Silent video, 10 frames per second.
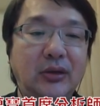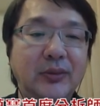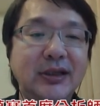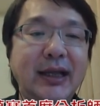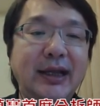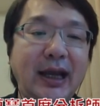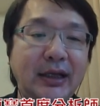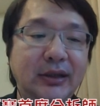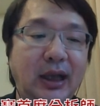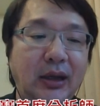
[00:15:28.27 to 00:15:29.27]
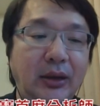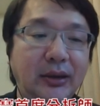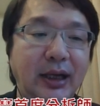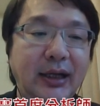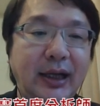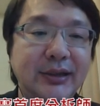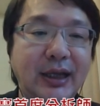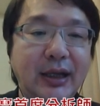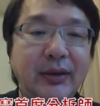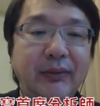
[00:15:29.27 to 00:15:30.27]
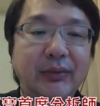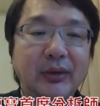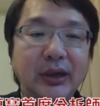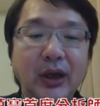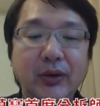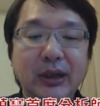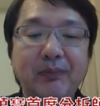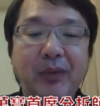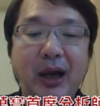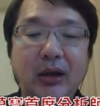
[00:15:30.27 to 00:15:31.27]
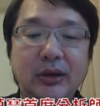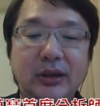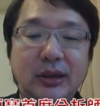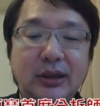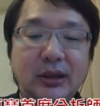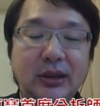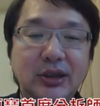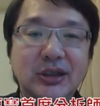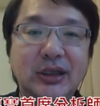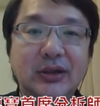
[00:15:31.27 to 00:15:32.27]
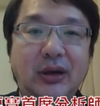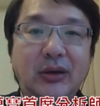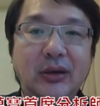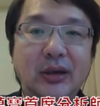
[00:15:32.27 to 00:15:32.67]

我们再看一档哦，大家看一下六一八二的合金哦